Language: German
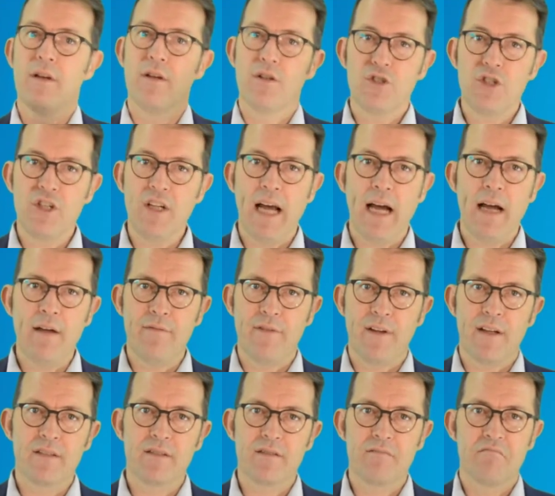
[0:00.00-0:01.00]

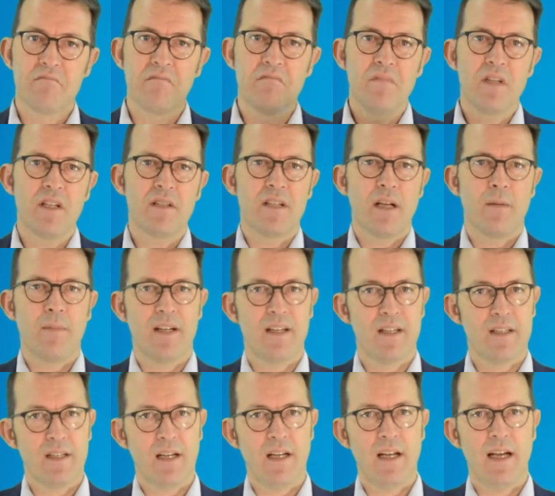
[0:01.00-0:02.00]
GIFix ist aber
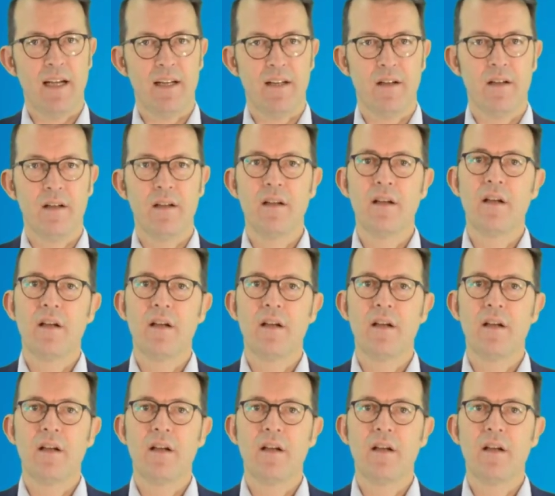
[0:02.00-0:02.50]
nicht alleine.